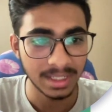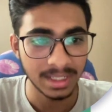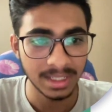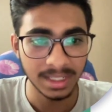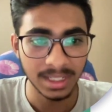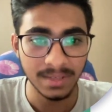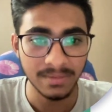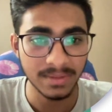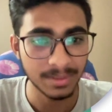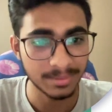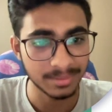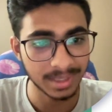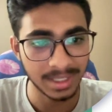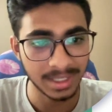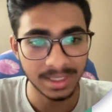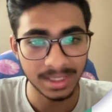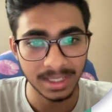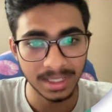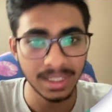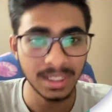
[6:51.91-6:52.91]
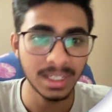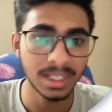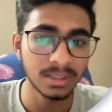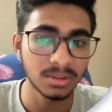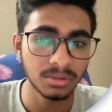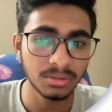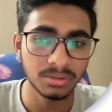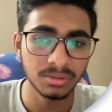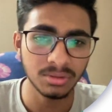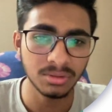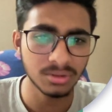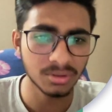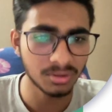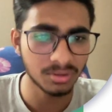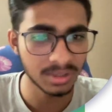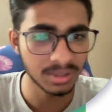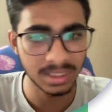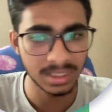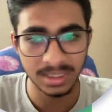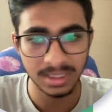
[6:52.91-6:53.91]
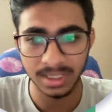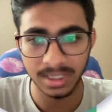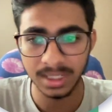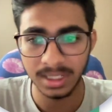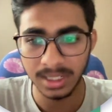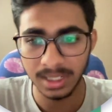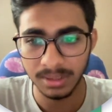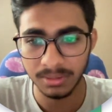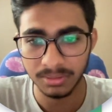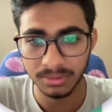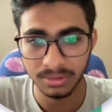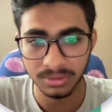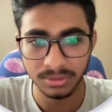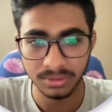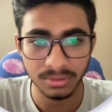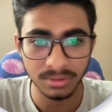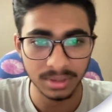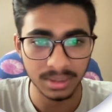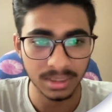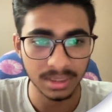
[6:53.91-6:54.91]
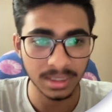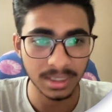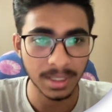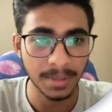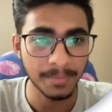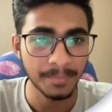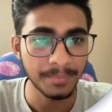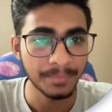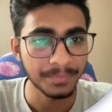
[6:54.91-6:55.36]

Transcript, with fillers: ठीक है वेबसाइट नहीं है तो उसको छोड़ दीजिए ठीक है उसको छोड़ दीजिए